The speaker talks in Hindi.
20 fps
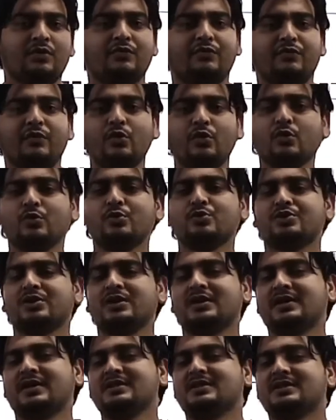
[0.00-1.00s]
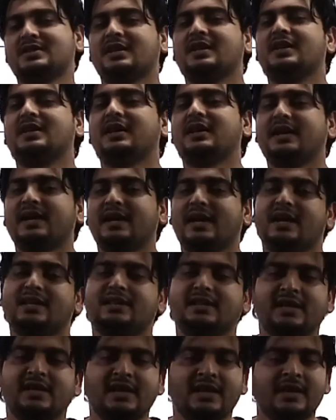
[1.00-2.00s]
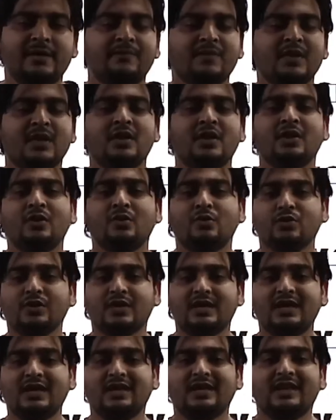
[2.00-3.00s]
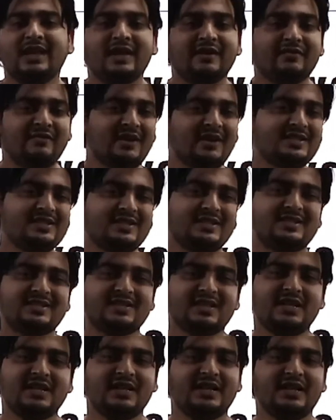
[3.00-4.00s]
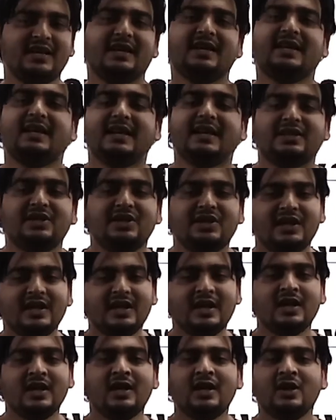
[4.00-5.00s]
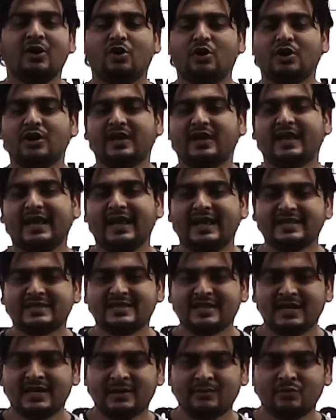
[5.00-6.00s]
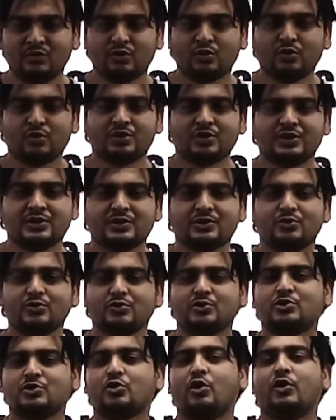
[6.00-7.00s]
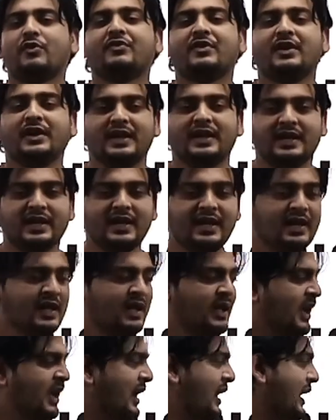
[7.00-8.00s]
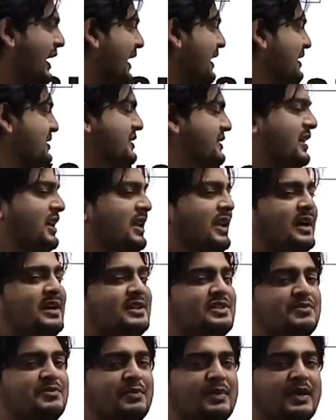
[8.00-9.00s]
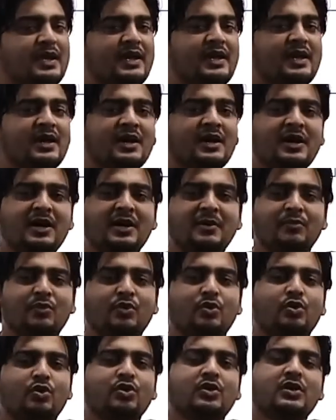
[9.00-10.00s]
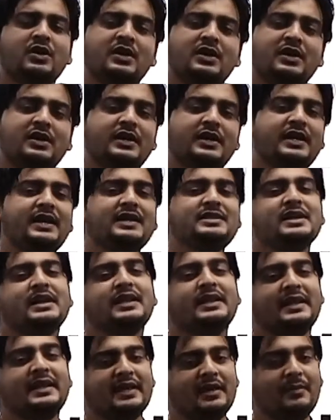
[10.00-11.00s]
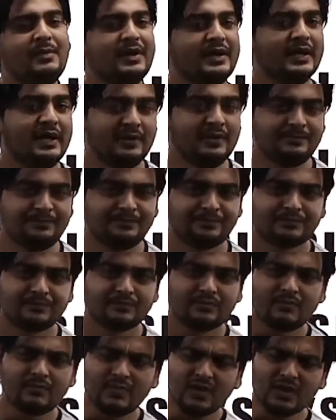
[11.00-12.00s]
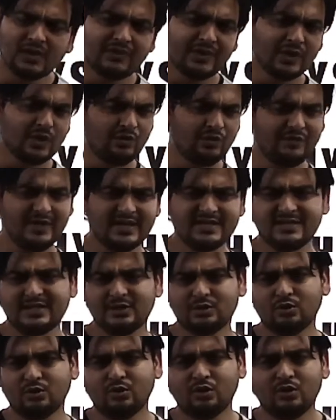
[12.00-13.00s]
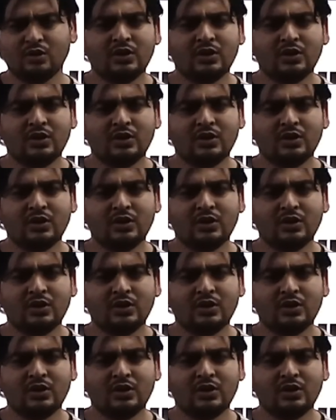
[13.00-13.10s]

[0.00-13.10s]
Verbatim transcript: वो क्वेश्चन किस तरीके के आते हैं उनकी लैंग्वेज किस तरीके की रहती है और कैसे हम उन क्वेश्चंस को सॉल्व करेंगे आज की क्लास में हम लोग ये जानेंगे बेटा देखो वैसे तो